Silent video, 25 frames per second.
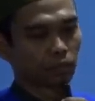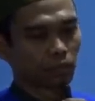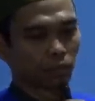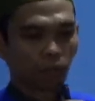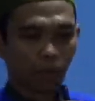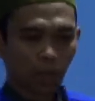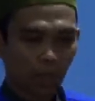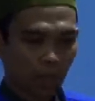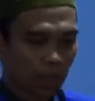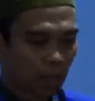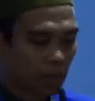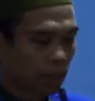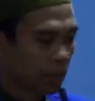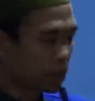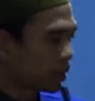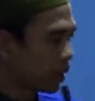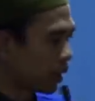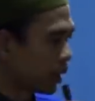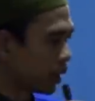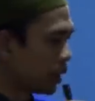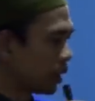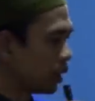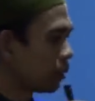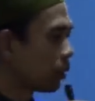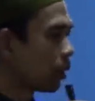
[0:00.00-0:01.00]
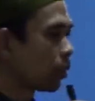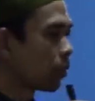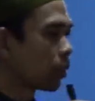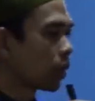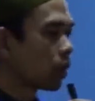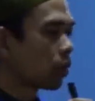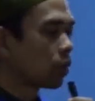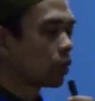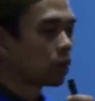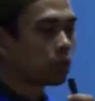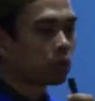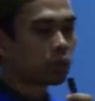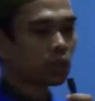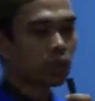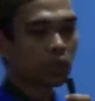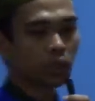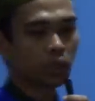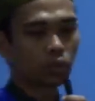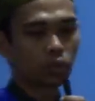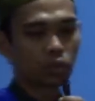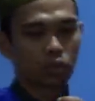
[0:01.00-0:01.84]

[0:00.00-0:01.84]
Bangga kita. Imam Nawawi